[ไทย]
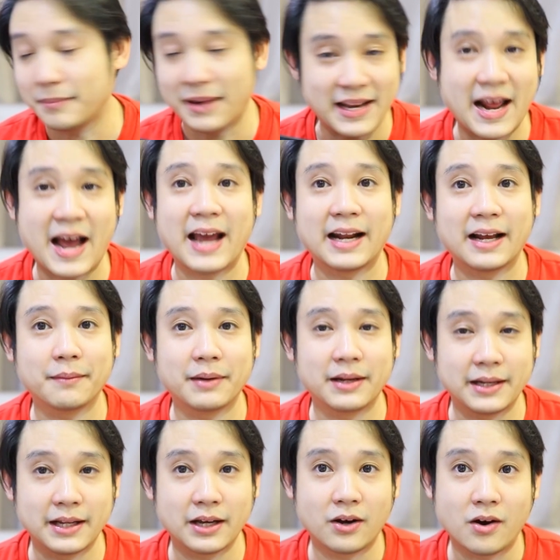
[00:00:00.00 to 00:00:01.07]
ไม่ได้นะครับอัน
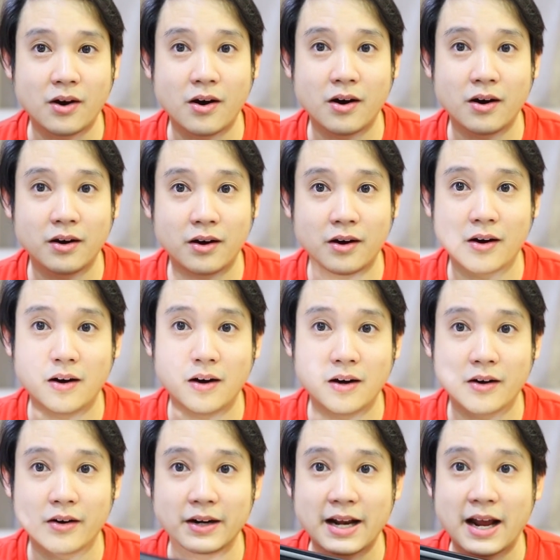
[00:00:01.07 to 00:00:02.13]
นี้เนี่ย
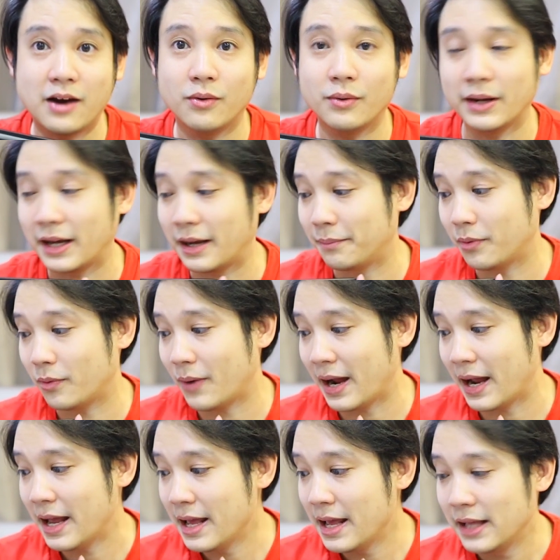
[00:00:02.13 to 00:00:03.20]
ขอเดานะครับเพราะ
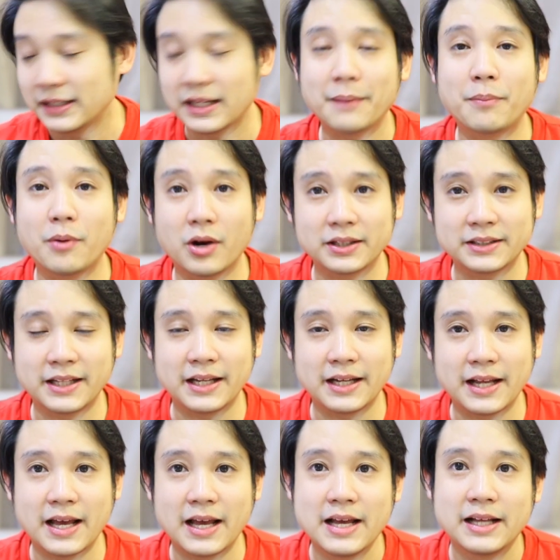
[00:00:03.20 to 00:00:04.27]
ว่าถ้าปกติ
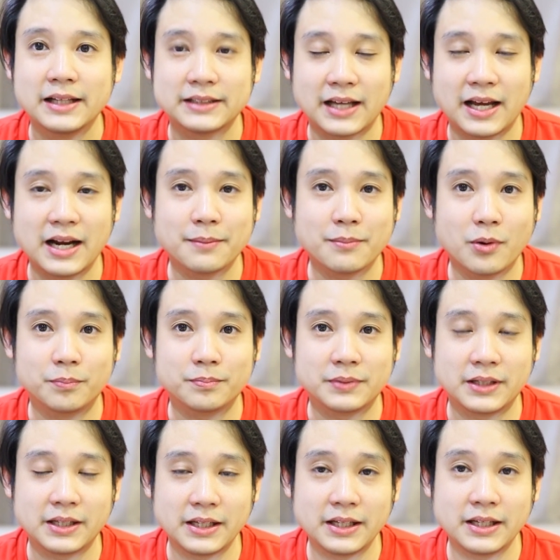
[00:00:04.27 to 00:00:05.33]
เนี่ยถ้าระบบ
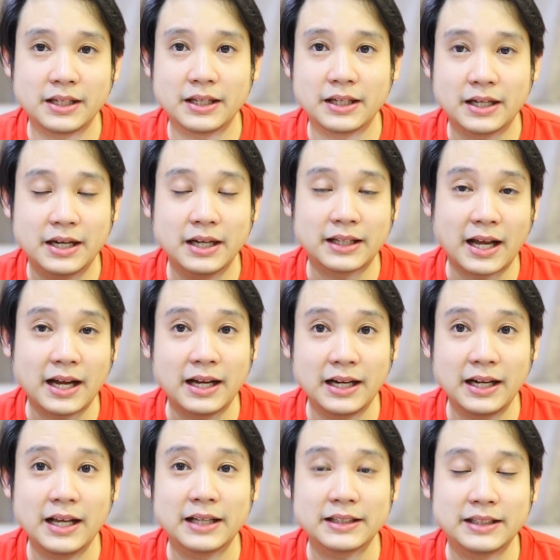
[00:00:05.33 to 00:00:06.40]
ที่ถ้าเค
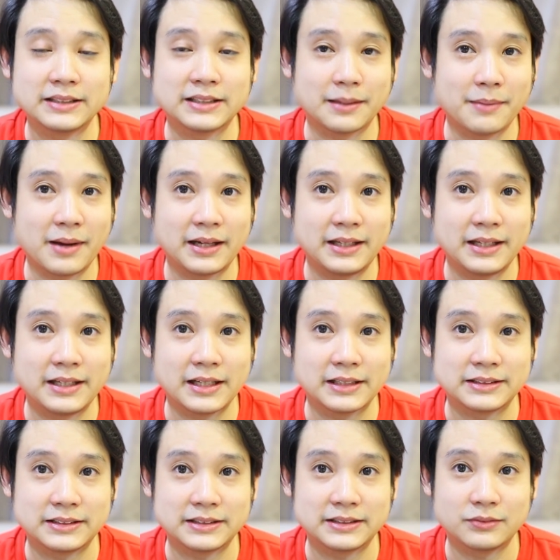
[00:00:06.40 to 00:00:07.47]
รื่องที่สามารถที่จะ
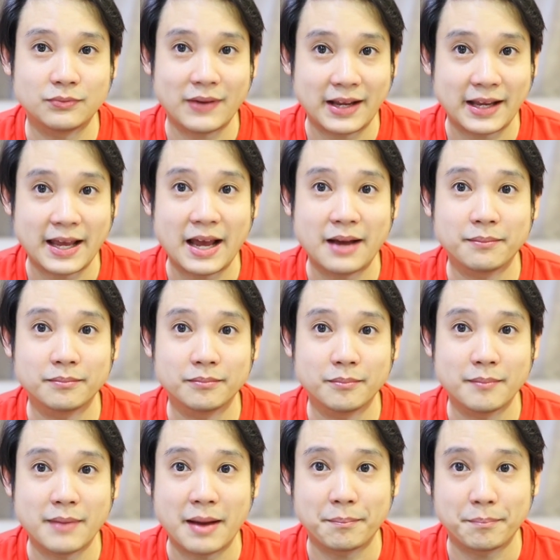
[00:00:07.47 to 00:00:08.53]
แว็กแคม
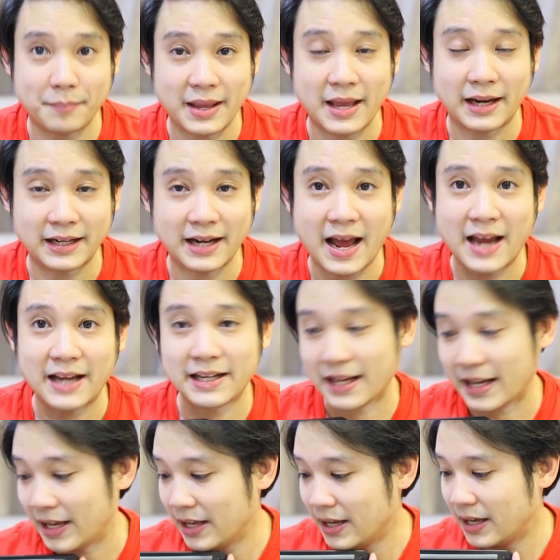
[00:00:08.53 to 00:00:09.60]
แบบเปียกได้เนี่ย